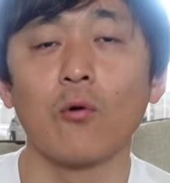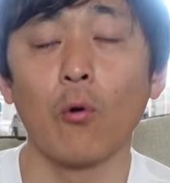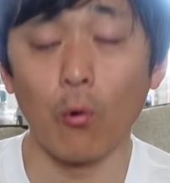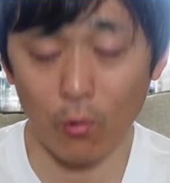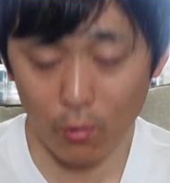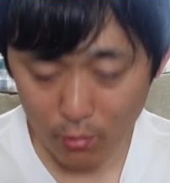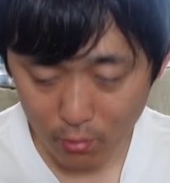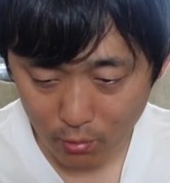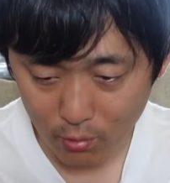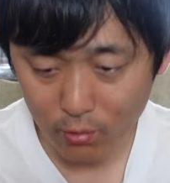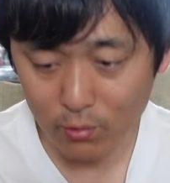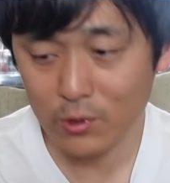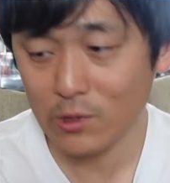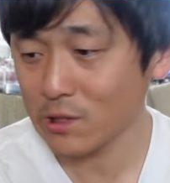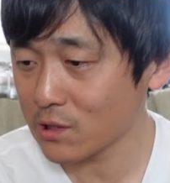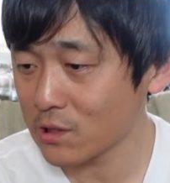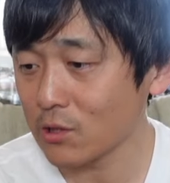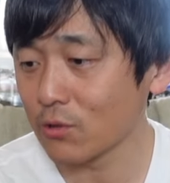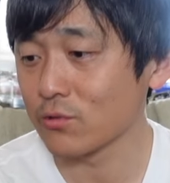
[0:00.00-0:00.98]
ここ
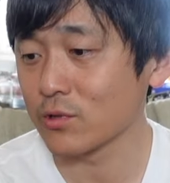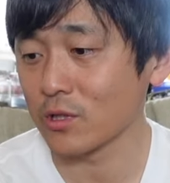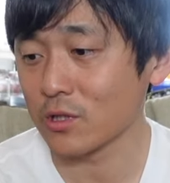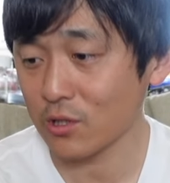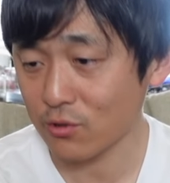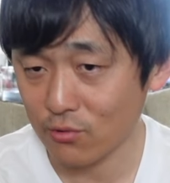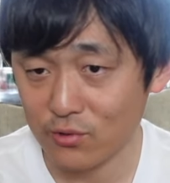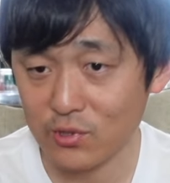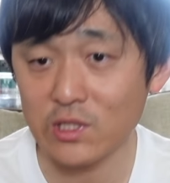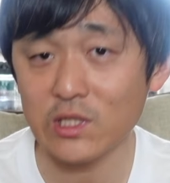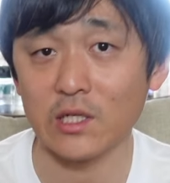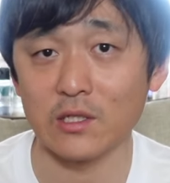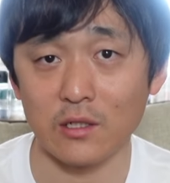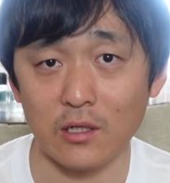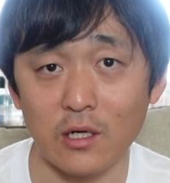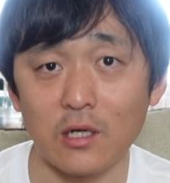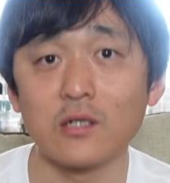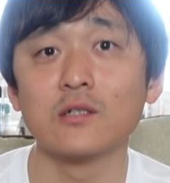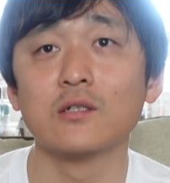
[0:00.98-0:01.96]
に来てる人は手帳好きなん
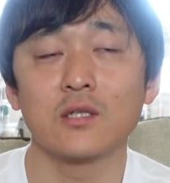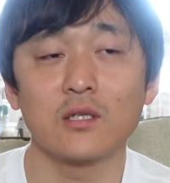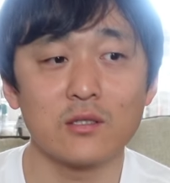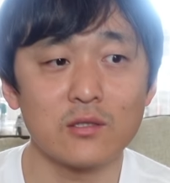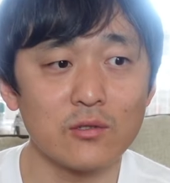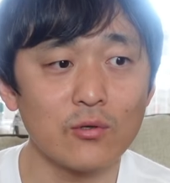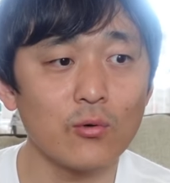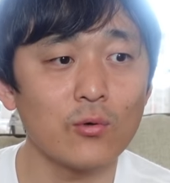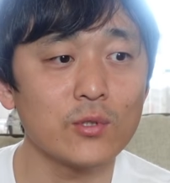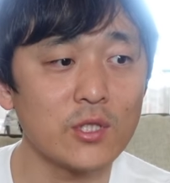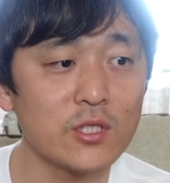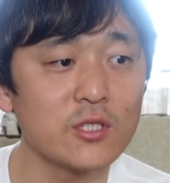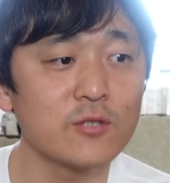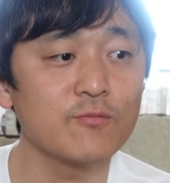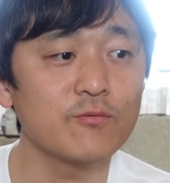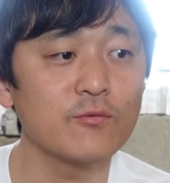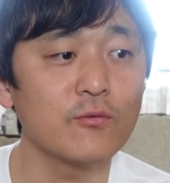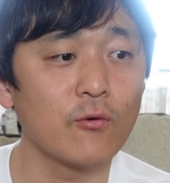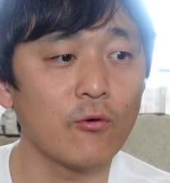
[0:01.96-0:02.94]
だから、手帳で
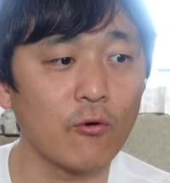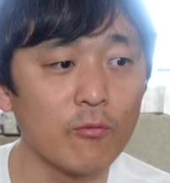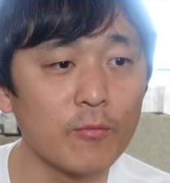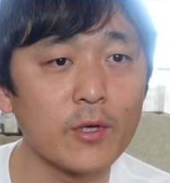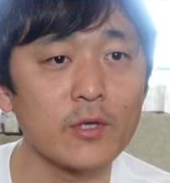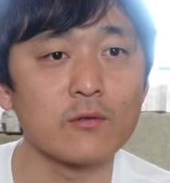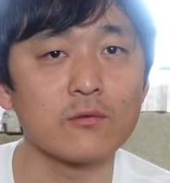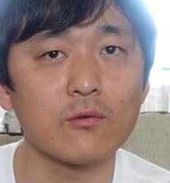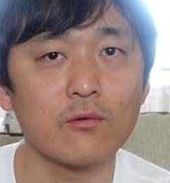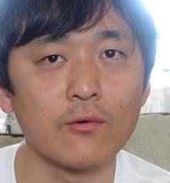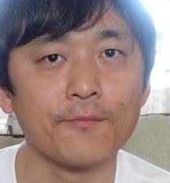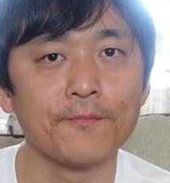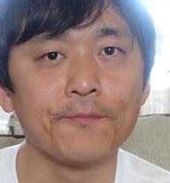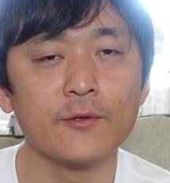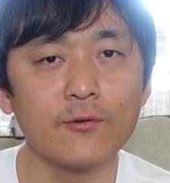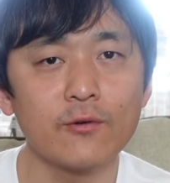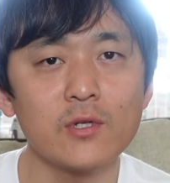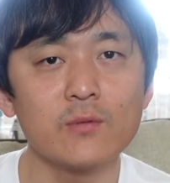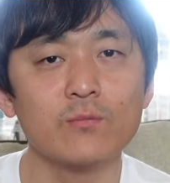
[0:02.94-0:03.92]
自分を褒めると、
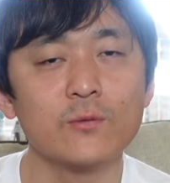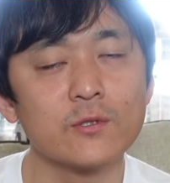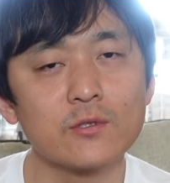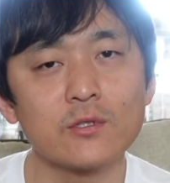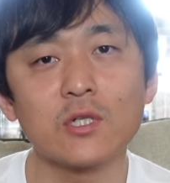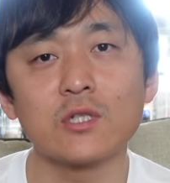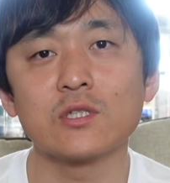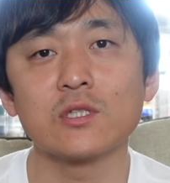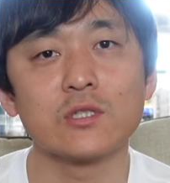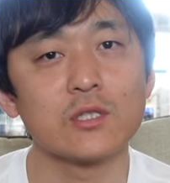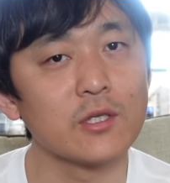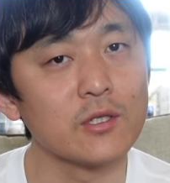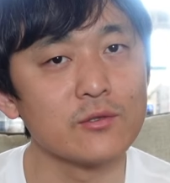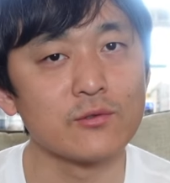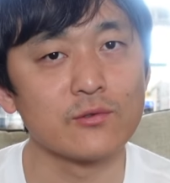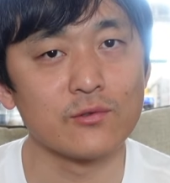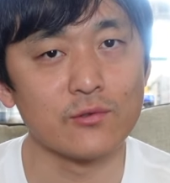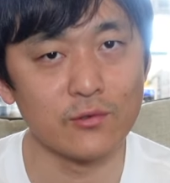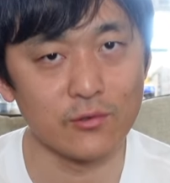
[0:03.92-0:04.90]
より難しい
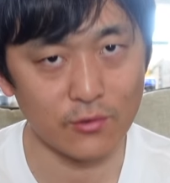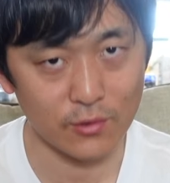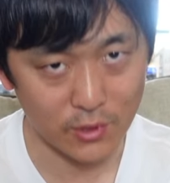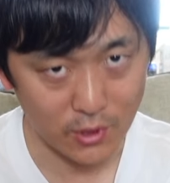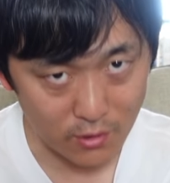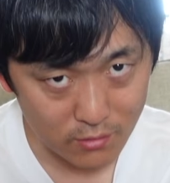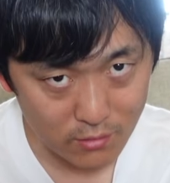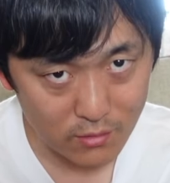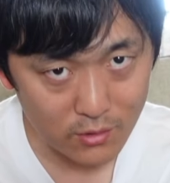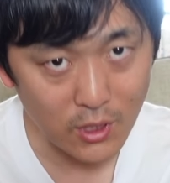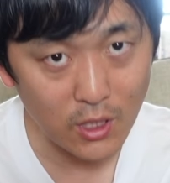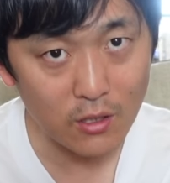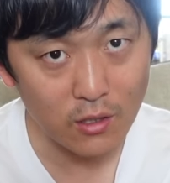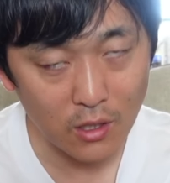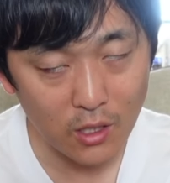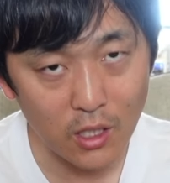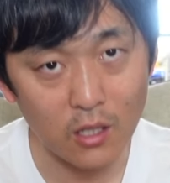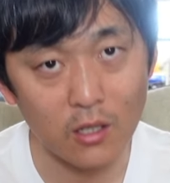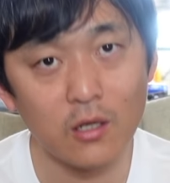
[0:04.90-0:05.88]
チャレンジをするようになる。だ
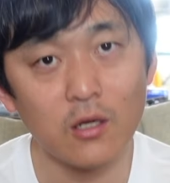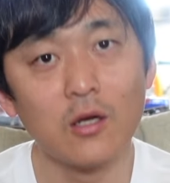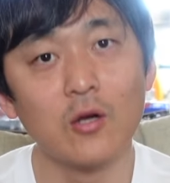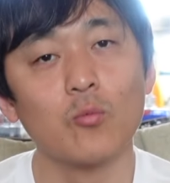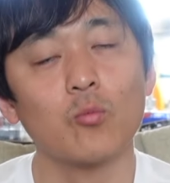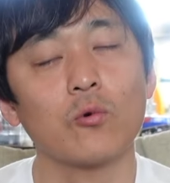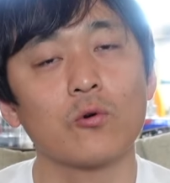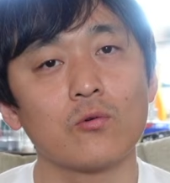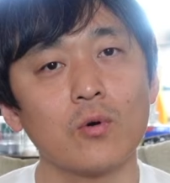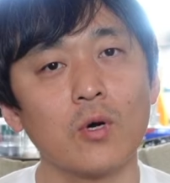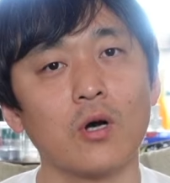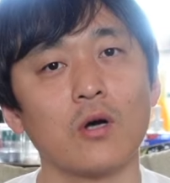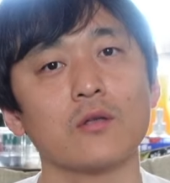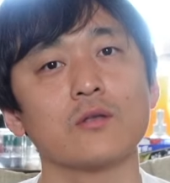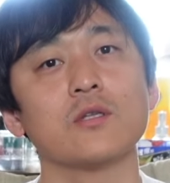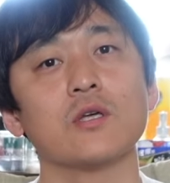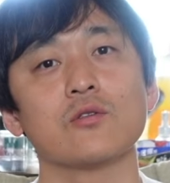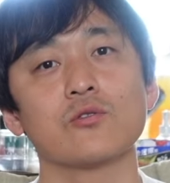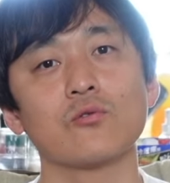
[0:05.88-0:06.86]
から、僕
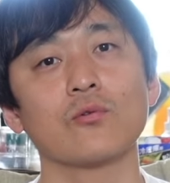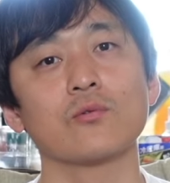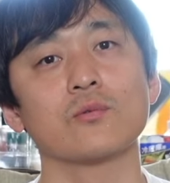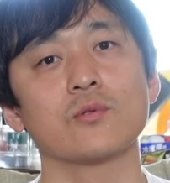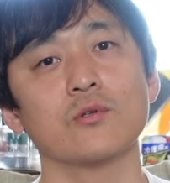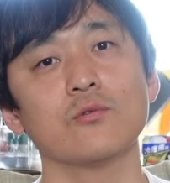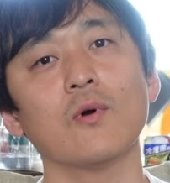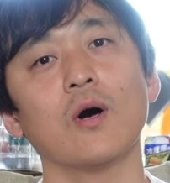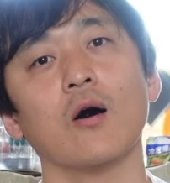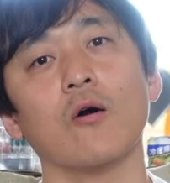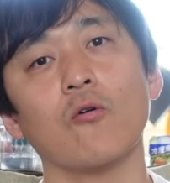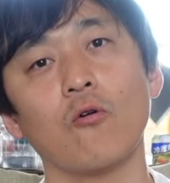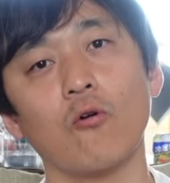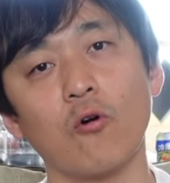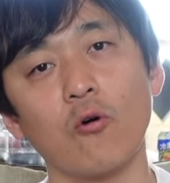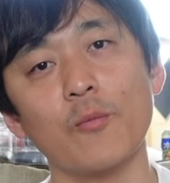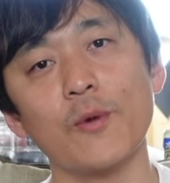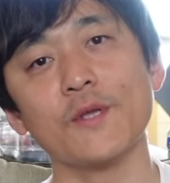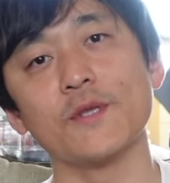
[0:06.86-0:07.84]
は手帳っていうのは
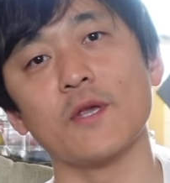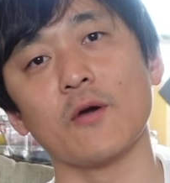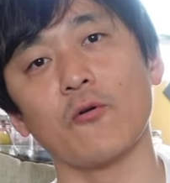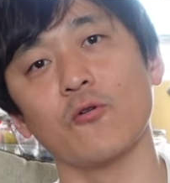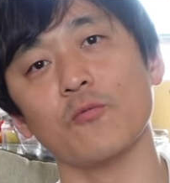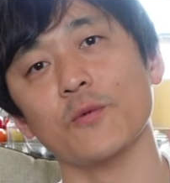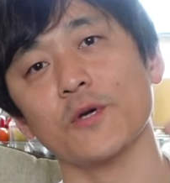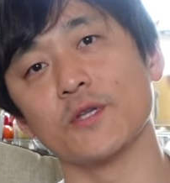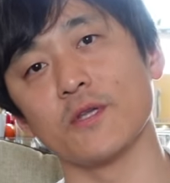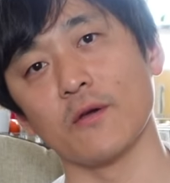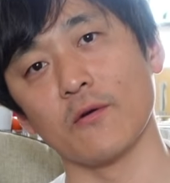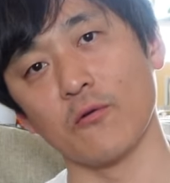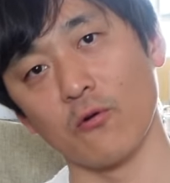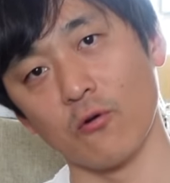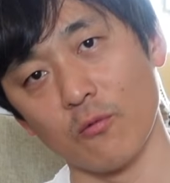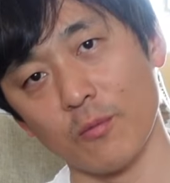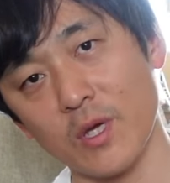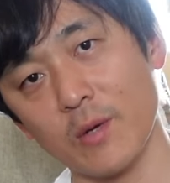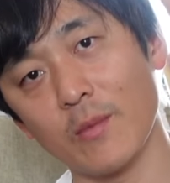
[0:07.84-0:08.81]
褒めて褒めて
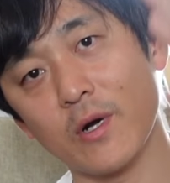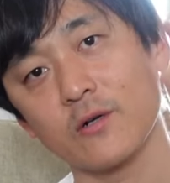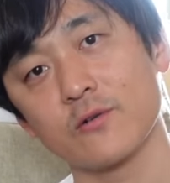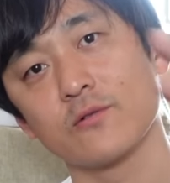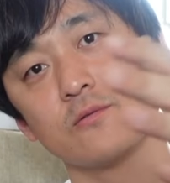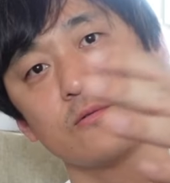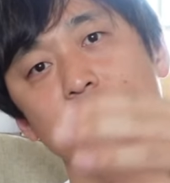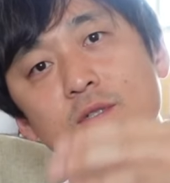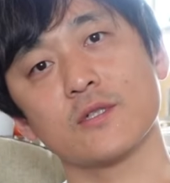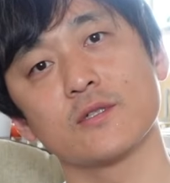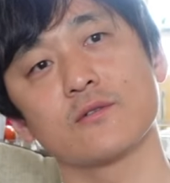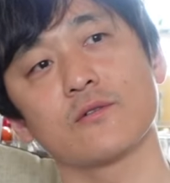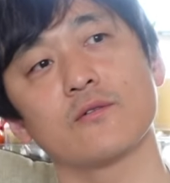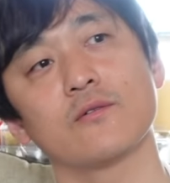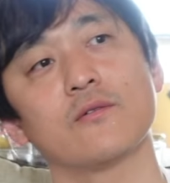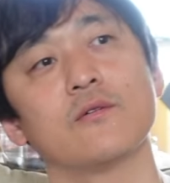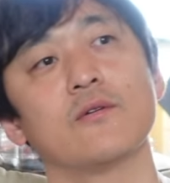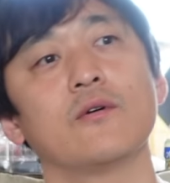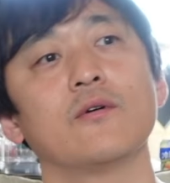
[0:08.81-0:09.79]
褒めまくるんです
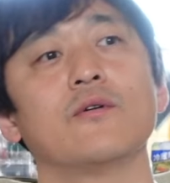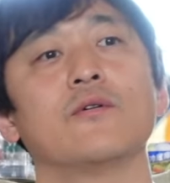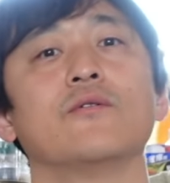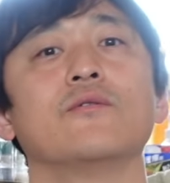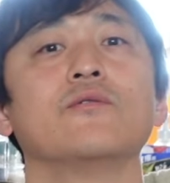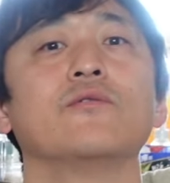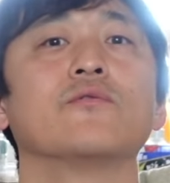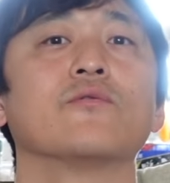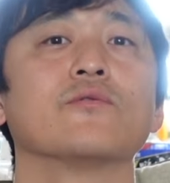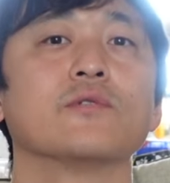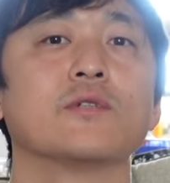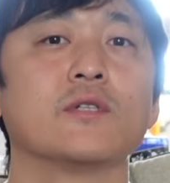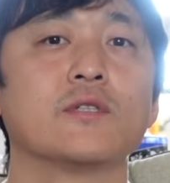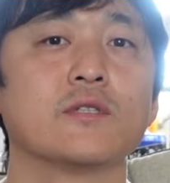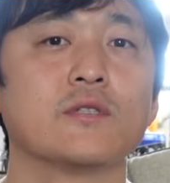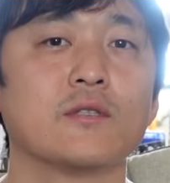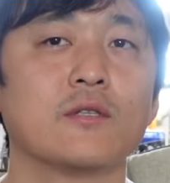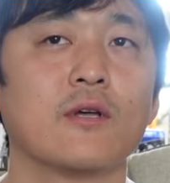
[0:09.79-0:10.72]
ということです。